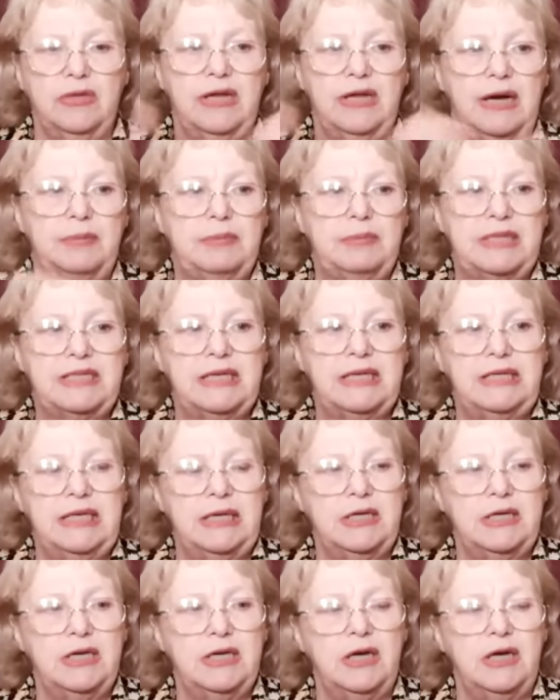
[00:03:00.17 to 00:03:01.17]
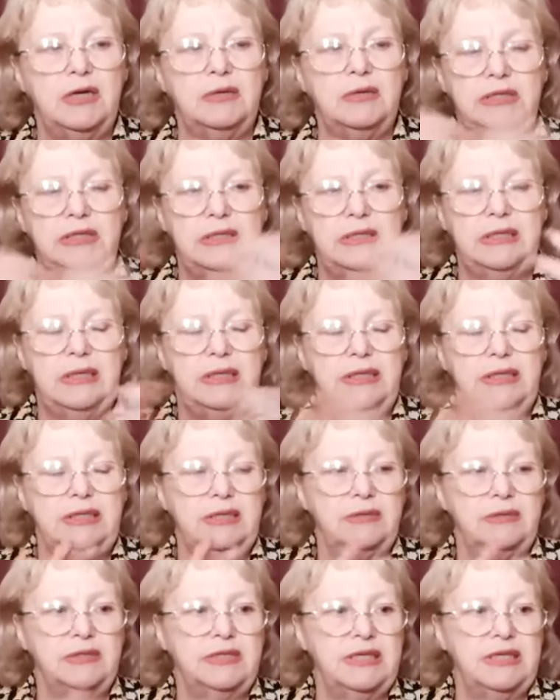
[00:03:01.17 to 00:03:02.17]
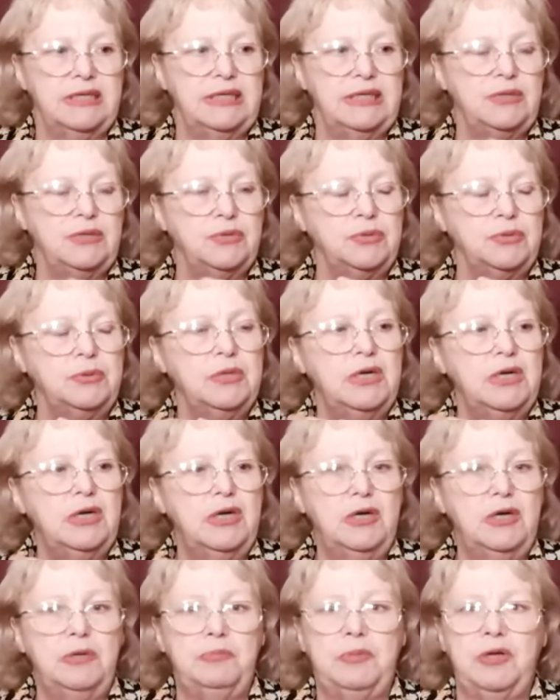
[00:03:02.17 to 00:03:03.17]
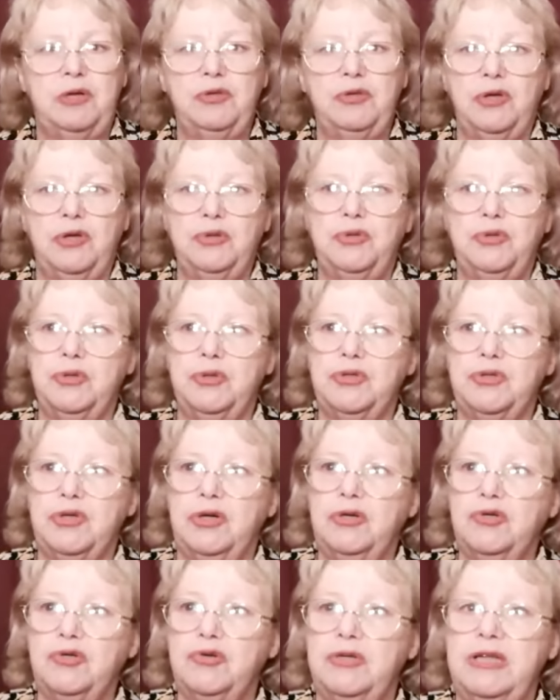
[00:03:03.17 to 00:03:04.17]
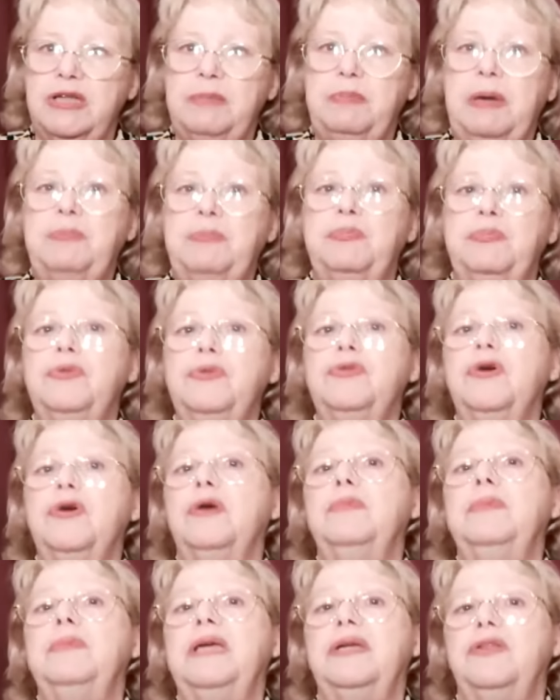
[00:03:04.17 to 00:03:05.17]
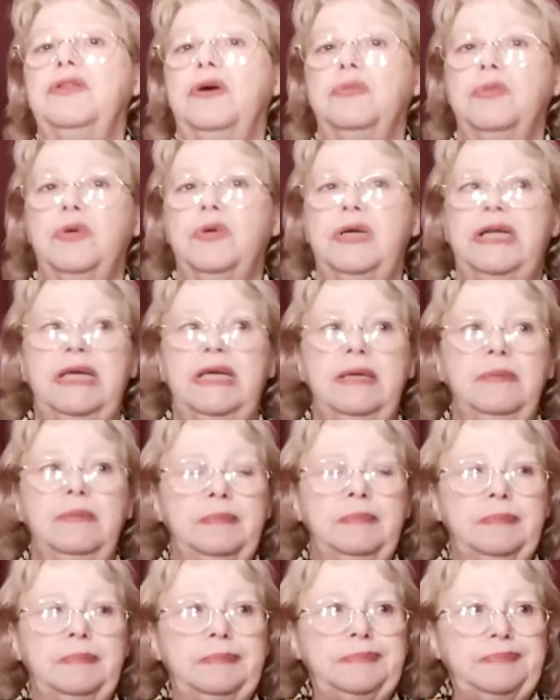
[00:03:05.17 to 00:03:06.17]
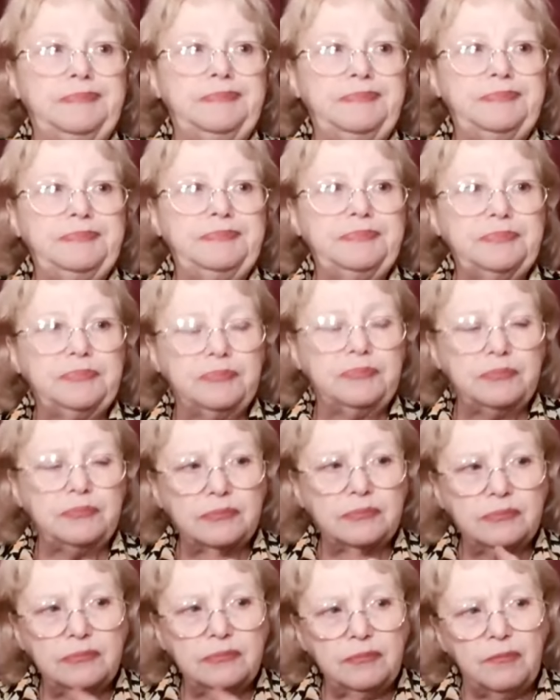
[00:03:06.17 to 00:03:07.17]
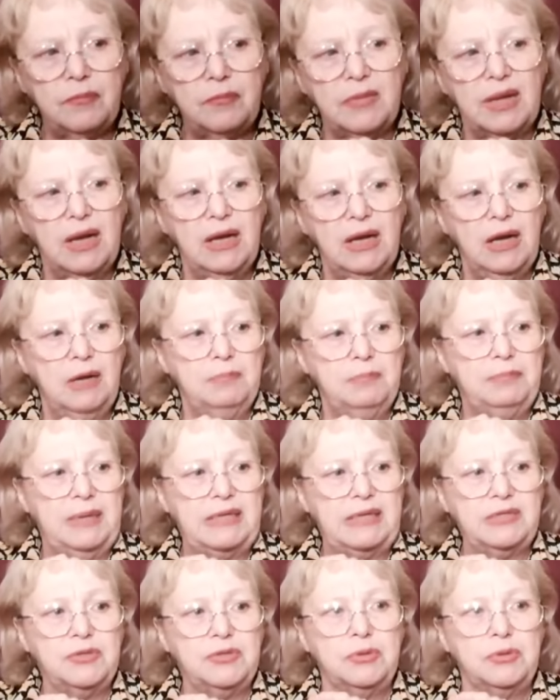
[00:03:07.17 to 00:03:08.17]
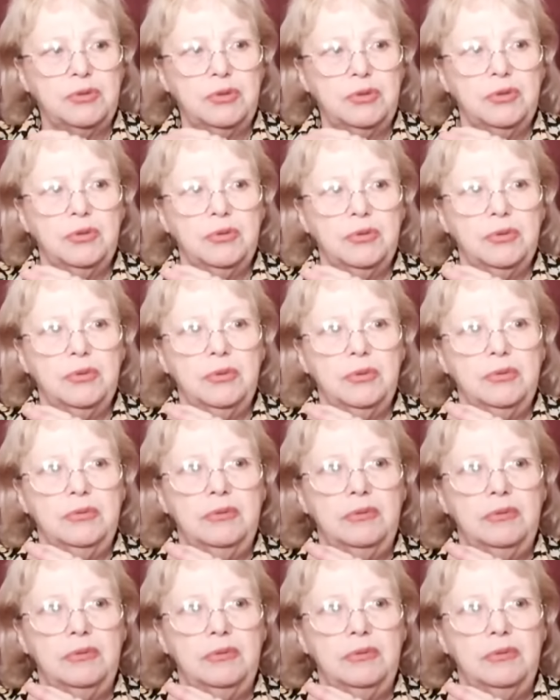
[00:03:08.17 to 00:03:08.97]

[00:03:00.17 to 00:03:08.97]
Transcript: kam er dann als Leichnam zurück und wurde beerdigt. Ich konnte zwei Jahre nicht in meinem Bett schlafen, weil er für mich eben nicht tot war.